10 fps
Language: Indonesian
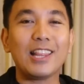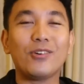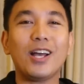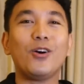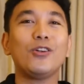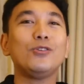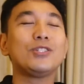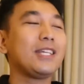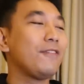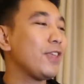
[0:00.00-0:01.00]
ataukah
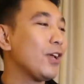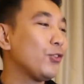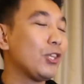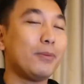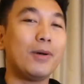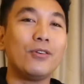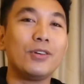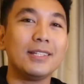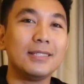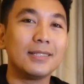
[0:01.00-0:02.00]
kondusifnya untuk
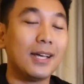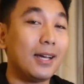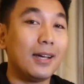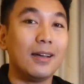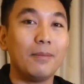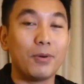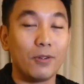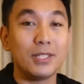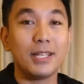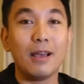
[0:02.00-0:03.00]
pembangunan uh,
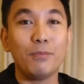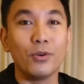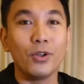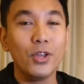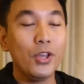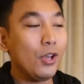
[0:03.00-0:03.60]
Provinsi Lampung?